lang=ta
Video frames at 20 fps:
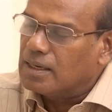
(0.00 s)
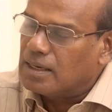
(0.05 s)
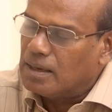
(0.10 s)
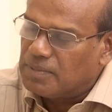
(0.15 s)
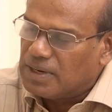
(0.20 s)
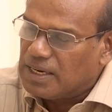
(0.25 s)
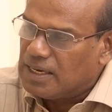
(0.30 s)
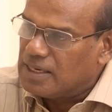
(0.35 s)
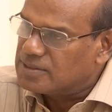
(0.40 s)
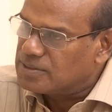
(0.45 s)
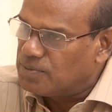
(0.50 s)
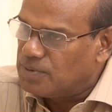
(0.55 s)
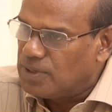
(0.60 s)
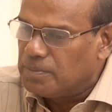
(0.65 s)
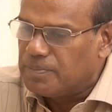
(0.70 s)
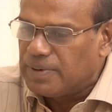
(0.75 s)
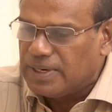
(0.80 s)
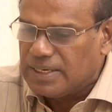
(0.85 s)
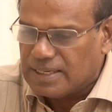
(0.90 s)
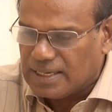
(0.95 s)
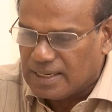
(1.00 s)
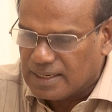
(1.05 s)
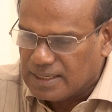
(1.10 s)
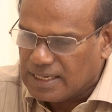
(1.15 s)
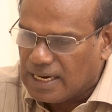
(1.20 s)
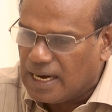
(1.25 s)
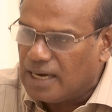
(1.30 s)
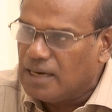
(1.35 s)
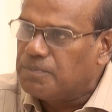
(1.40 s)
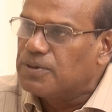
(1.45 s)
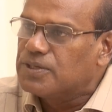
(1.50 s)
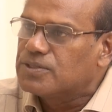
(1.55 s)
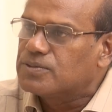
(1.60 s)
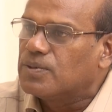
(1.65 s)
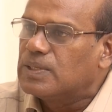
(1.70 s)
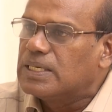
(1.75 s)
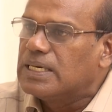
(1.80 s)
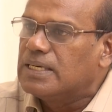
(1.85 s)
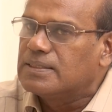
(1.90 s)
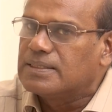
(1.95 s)
கமலஹாசன் உள்ளே போயிட்டார் ஏழு பிளஸ்
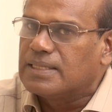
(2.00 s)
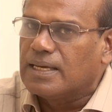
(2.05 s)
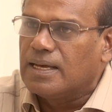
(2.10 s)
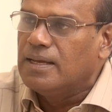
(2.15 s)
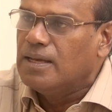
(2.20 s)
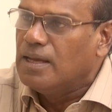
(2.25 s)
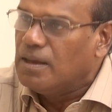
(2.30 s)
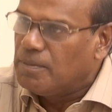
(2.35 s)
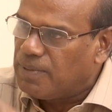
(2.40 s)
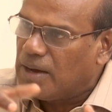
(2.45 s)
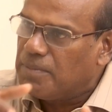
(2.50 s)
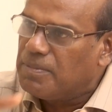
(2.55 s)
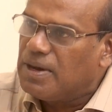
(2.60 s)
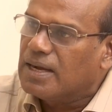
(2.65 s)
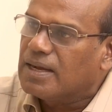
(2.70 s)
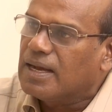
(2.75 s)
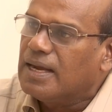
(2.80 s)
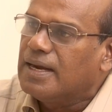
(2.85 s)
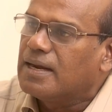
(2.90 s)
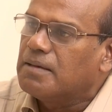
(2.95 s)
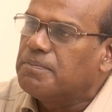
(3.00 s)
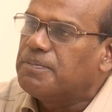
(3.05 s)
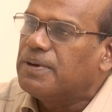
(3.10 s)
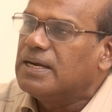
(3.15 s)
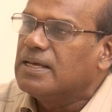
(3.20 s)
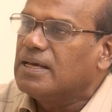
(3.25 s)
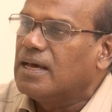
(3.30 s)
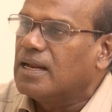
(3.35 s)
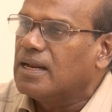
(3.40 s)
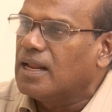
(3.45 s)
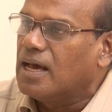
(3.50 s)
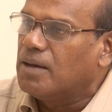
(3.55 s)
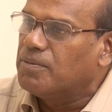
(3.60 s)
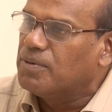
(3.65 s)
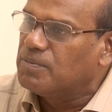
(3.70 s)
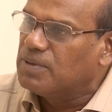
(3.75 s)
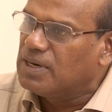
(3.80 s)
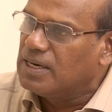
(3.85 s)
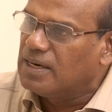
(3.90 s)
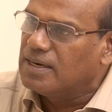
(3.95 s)
ஒன்று எடுத்த பாமக எடப்பாடியால்
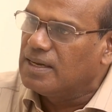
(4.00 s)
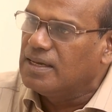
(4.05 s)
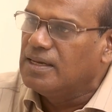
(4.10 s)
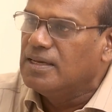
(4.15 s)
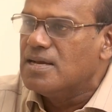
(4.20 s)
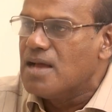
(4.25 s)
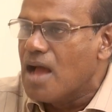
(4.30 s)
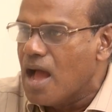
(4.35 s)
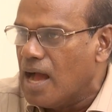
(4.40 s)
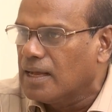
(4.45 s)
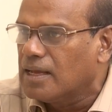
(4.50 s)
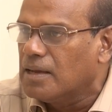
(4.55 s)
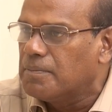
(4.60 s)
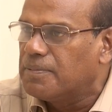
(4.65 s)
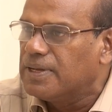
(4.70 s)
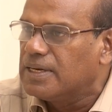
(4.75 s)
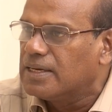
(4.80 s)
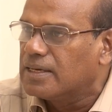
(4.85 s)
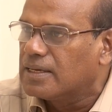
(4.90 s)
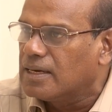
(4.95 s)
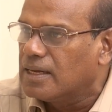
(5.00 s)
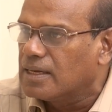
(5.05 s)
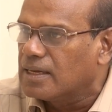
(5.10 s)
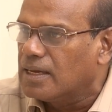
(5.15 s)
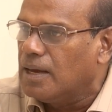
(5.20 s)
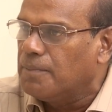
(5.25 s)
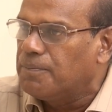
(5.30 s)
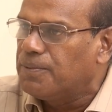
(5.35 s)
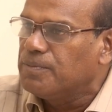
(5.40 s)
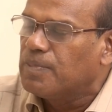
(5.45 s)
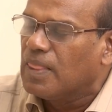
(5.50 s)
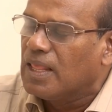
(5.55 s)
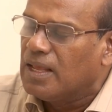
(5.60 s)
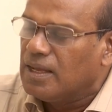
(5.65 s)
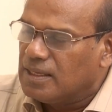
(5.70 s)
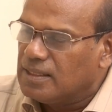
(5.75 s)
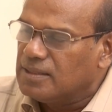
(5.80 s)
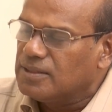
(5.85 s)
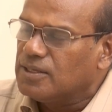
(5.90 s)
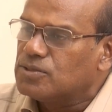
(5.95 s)
லாபம் இல்லைன்னு அங்கே போய் நிற்கிறாங்க அப்போ
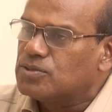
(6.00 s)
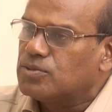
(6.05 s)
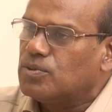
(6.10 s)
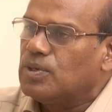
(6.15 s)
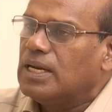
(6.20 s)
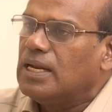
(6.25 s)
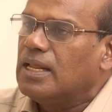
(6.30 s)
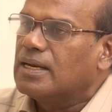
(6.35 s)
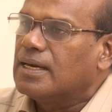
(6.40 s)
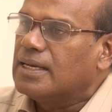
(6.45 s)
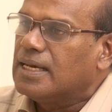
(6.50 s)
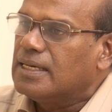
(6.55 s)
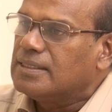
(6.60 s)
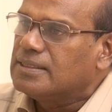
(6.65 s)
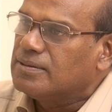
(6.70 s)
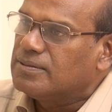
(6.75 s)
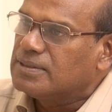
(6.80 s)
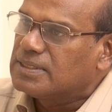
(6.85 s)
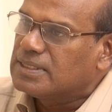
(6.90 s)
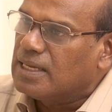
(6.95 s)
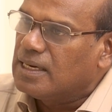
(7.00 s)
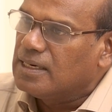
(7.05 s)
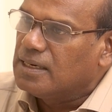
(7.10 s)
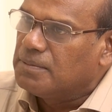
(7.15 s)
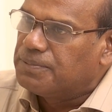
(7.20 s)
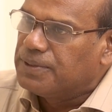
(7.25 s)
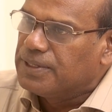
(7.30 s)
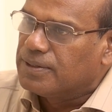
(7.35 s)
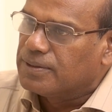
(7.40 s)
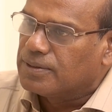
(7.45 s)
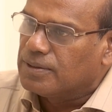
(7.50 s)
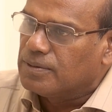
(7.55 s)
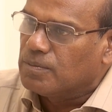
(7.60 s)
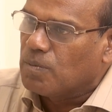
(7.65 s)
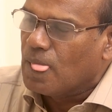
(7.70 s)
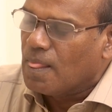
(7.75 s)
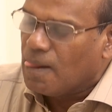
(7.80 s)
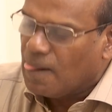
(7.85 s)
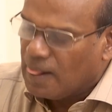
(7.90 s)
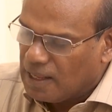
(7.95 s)
இந்த சூழ்நிலை ரெண்டாயிரத்தி இருபத்தி நாலு எப்படி இருக்கும்
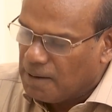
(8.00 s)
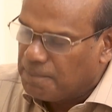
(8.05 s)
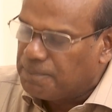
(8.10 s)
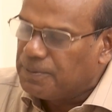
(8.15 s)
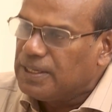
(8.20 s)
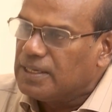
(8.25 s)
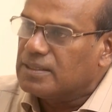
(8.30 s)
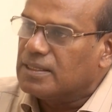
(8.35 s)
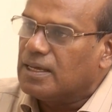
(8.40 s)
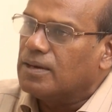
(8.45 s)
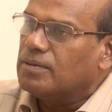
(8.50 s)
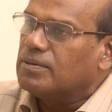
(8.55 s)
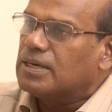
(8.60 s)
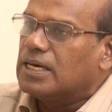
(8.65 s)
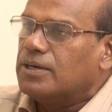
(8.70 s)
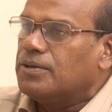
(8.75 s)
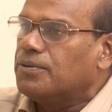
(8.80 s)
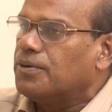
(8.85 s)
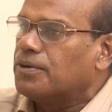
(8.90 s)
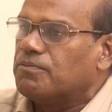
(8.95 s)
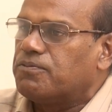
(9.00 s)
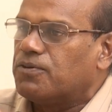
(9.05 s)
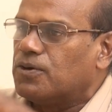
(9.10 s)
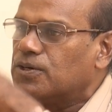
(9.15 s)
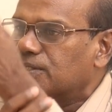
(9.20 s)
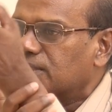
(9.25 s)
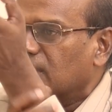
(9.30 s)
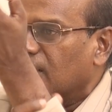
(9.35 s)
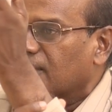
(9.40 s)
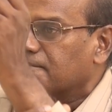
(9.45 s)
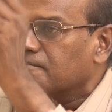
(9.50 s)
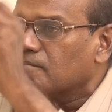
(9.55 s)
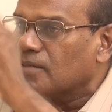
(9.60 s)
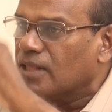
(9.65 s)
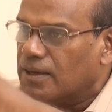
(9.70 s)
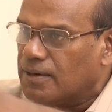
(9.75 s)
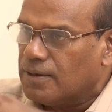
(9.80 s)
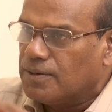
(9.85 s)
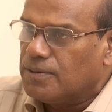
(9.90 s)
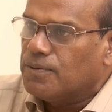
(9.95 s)
எப்படி இருந்தாலும் ரெண்டு வரும் ஃபோல்ஸ் தான்
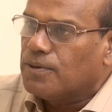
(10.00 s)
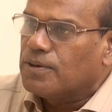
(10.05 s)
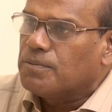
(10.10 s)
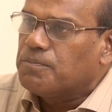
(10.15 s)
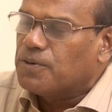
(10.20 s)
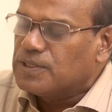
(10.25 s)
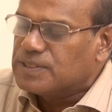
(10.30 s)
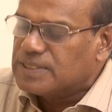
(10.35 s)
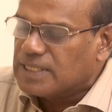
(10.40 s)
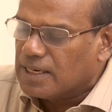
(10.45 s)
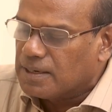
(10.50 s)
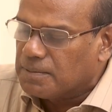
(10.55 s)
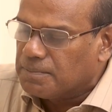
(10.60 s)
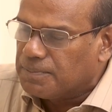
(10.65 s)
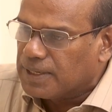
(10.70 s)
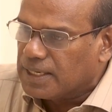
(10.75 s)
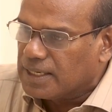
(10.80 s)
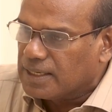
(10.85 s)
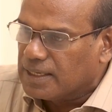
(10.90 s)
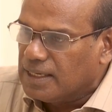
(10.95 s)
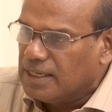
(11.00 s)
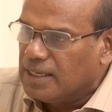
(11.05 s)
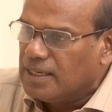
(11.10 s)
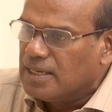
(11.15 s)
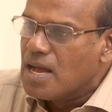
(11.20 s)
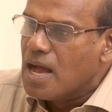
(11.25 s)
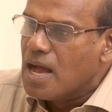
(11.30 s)
ரெண்டு வரும் ஃபோல்ஸ் ஆன பிறகு